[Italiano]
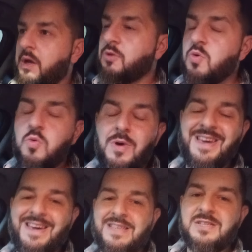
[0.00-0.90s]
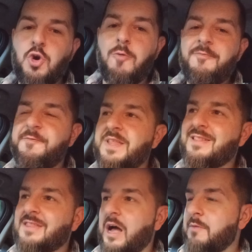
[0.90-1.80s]
E dunque
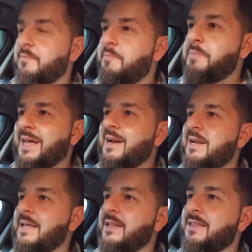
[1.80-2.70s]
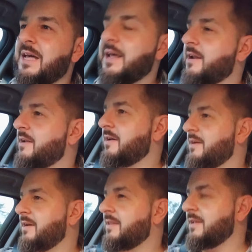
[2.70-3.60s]
sconfitta per
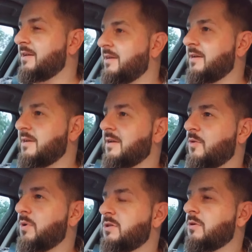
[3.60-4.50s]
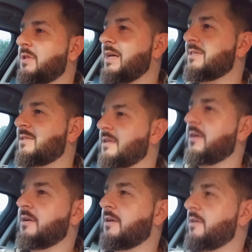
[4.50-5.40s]
l'Inter in eh, questo test
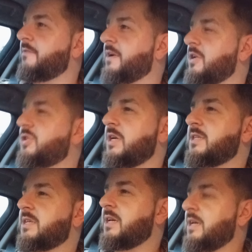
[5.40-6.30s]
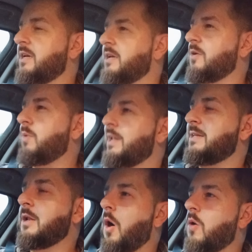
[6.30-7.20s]
eh, francese, in
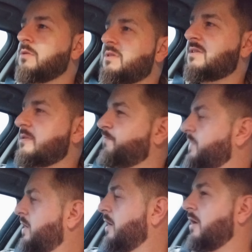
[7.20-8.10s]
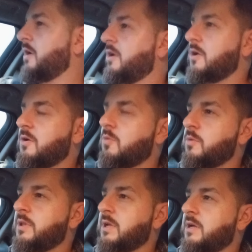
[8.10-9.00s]
quel di Lons,
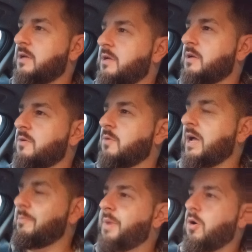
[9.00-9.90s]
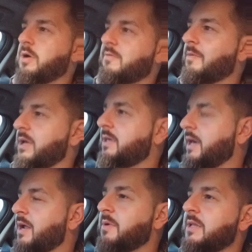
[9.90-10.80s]
un, eh, un KO che vabbè,
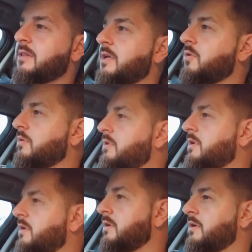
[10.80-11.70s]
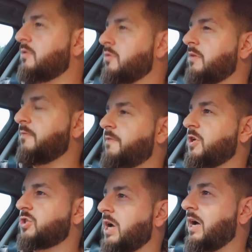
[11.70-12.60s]
chiaramente non, non
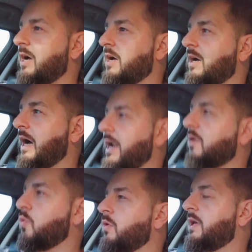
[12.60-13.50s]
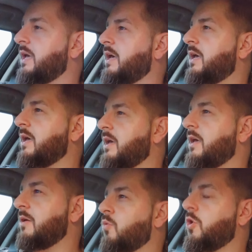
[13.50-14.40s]
inficia
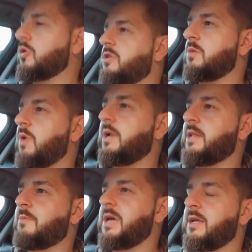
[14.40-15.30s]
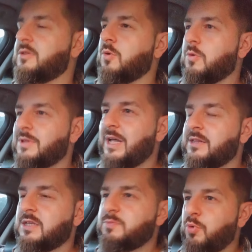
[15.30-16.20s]
alcunché, un ottimo allenamento con
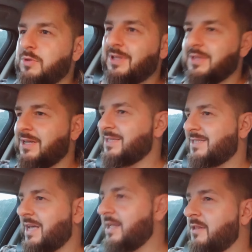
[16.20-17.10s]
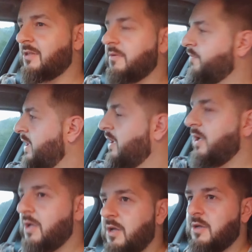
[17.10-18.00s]
tanti spunti interessanti,
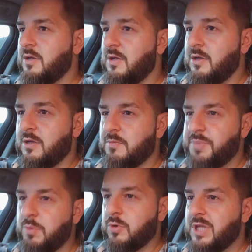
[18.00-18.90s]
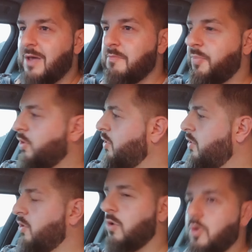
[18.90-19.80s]
primo
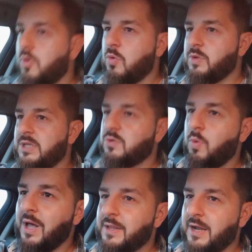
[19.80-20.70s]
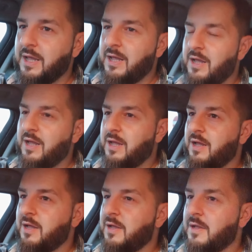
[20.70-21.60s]
tempo con una
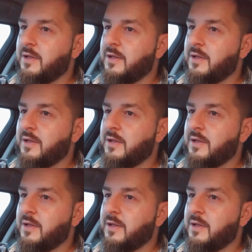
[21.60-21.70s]
squadra